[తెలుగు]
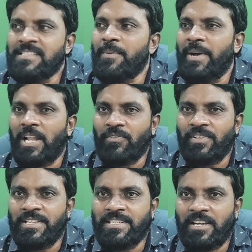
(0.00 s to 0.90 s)

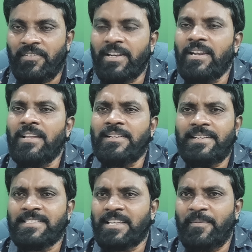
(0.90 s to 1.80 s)
సమానత్వం దిశగా ఉండాలి
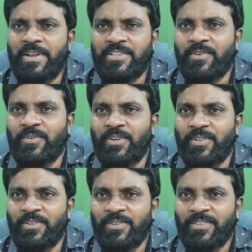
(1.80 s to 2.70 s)
డిస్క్రిమినేషన్
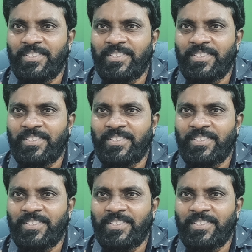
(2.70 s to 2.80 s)
ఉండొద్దు